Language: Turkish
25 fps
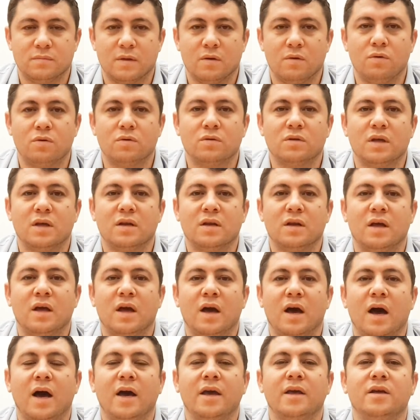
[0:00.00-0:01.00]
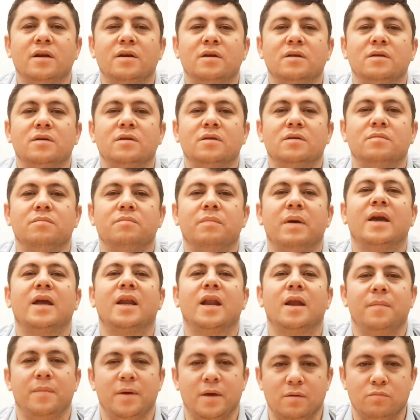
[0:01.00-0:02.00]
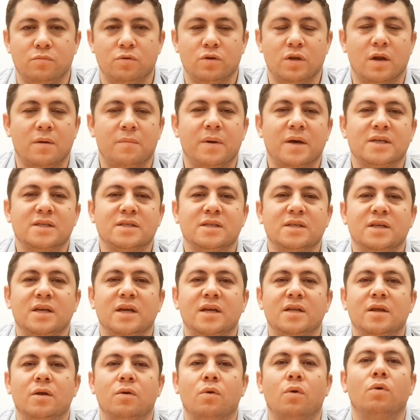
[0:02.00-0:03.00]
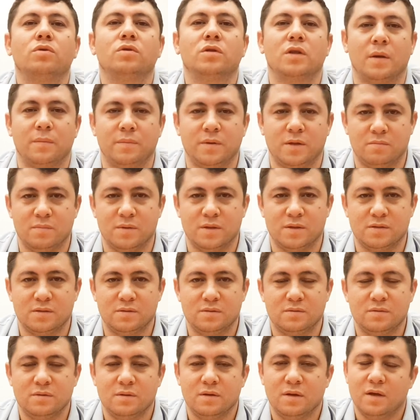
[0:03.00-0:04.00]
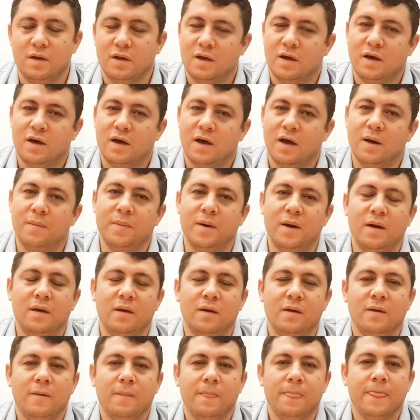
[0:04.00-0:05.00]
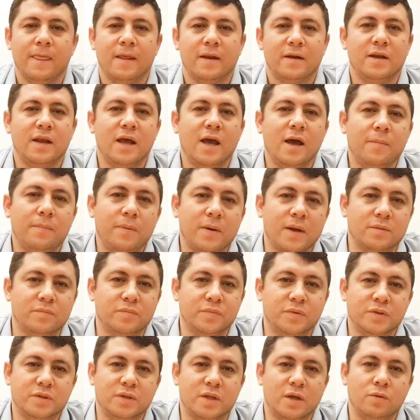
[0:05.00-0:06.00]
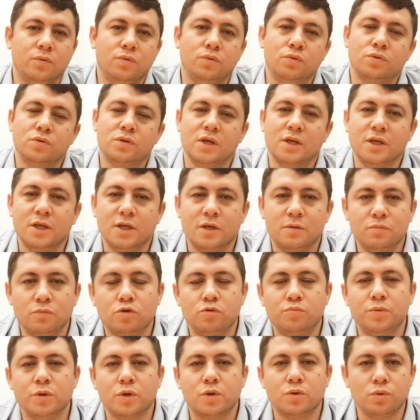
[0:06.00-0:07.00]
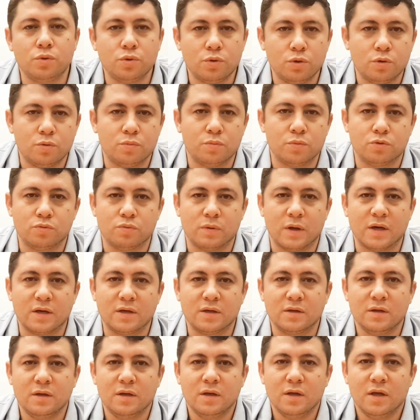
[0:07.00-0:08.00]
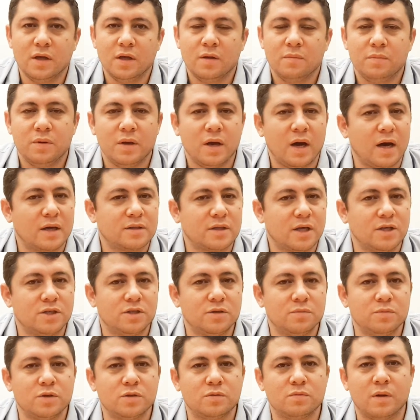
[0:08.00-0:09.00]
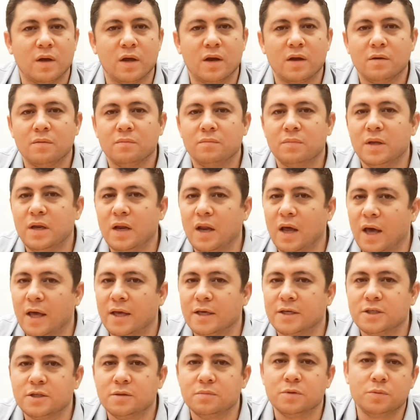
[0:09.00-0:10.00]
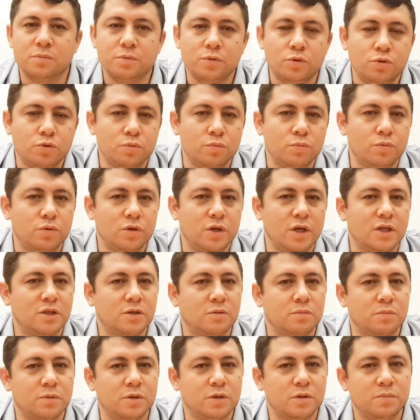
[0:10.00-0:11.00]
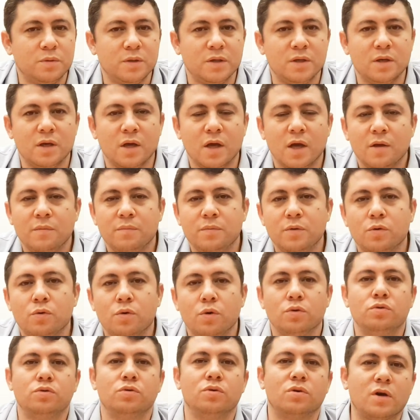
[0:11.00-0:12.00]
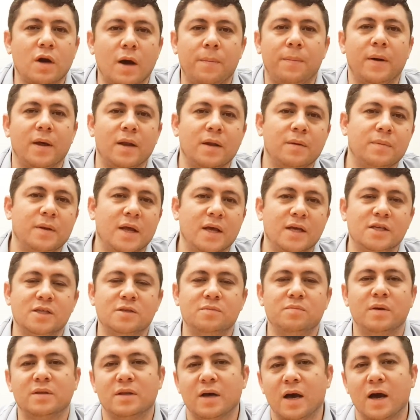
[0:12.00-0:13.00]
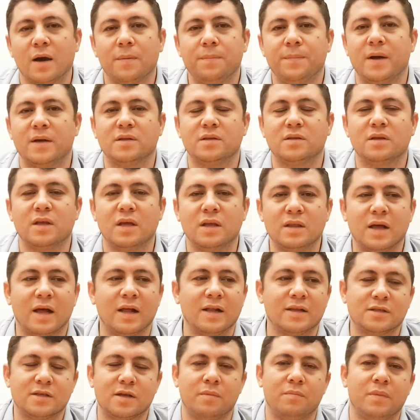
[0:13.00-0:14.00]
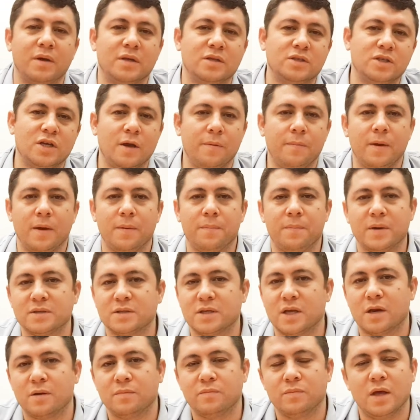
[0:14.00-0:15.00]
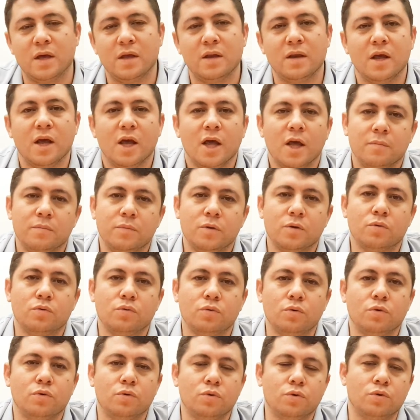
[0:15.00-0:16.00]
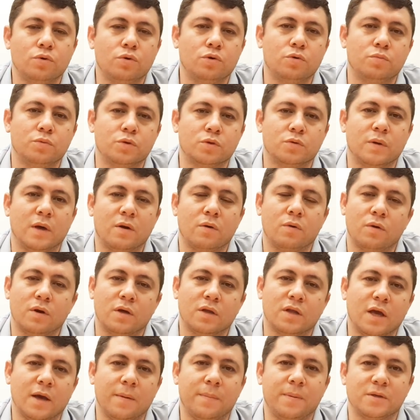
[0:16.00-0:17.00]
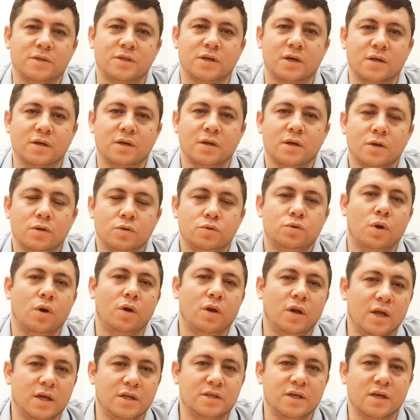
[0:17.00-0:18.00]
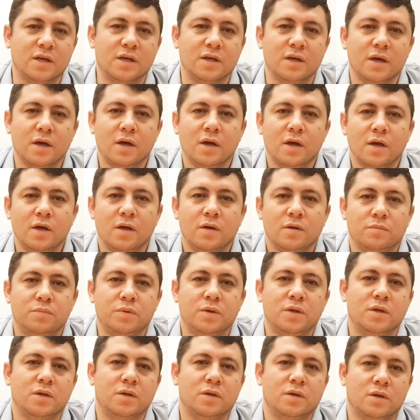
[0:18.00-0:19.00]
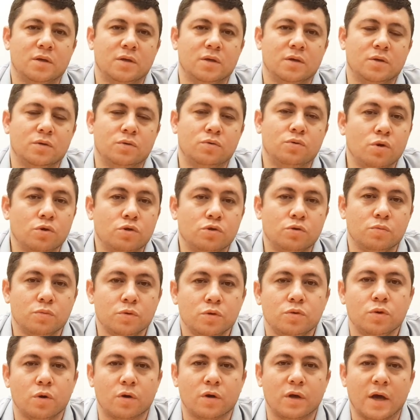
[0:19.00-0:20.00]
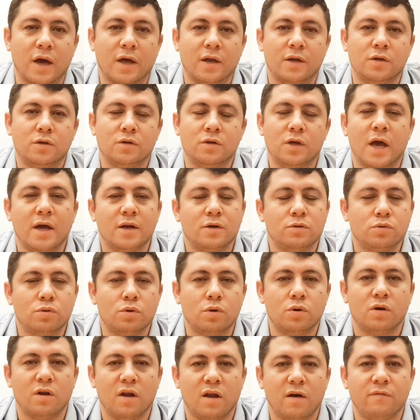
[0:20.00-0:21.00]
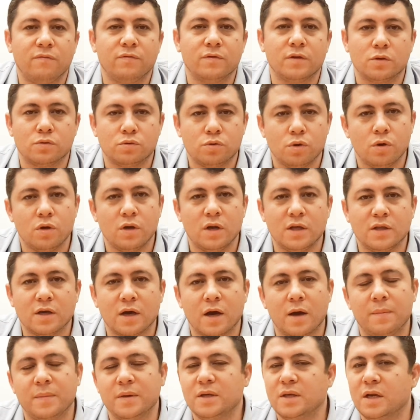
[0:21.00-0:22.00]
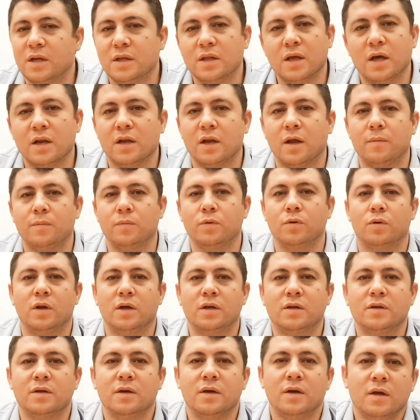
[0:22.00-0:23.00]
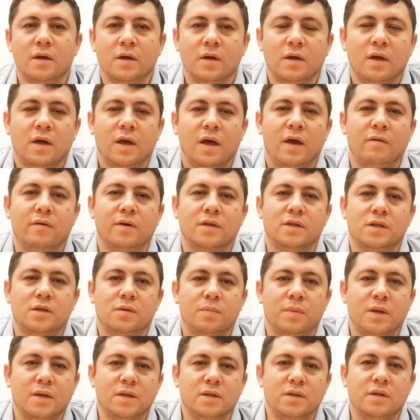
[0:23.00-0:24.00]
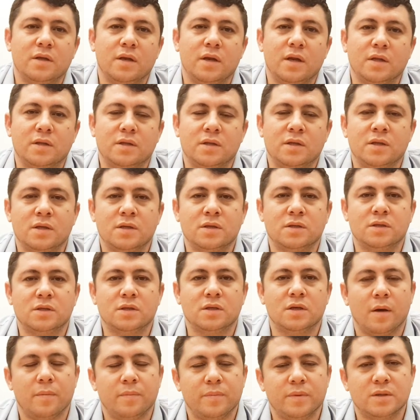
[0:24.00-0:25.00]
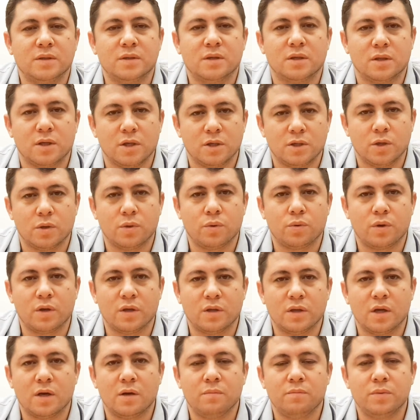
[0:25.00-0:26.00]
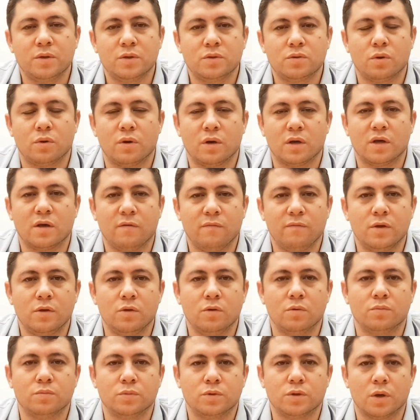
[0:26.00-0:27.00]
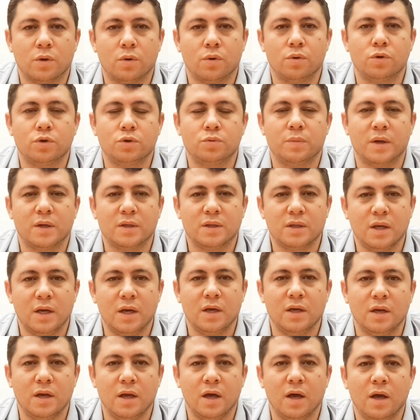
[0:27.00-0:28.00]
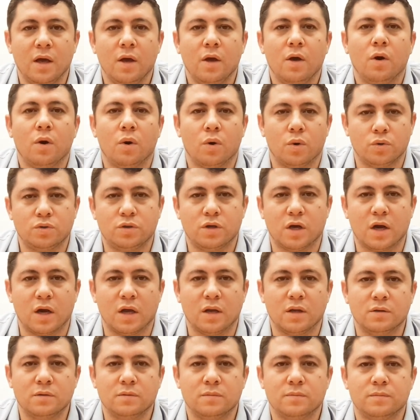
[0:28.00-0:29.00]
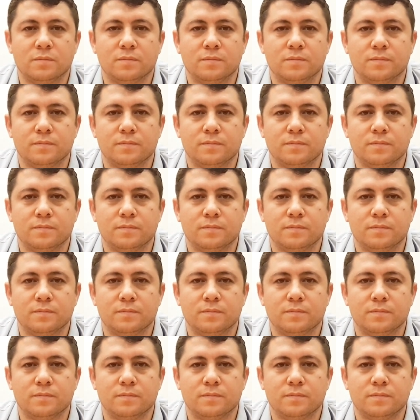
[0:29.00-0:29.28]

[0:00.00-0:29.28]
Oradan hayır beklemeyin bunlar bastığı yerden ot da bitmez. Ama ne yapalım işte %23 bir grubumuz var bir atacımız var. Bir layıkçımız, bir cumhuriyetçimiz, bir, bir gözü kapalı bile hizmeti AK Parti'den de alsam ben CHP'ye basarım diyen bir grubumuz var. Ona da yapacak, söyleyecek bir e, sözümüz yok yani. Her türlü lafı da söyledik ama yine de anlamıyorlar. Evet beni dinlediğiniz için hepinize teşekkür ederim. Bir sonraki videomuzda görüşmek dileğiyle. Hoşçakalın.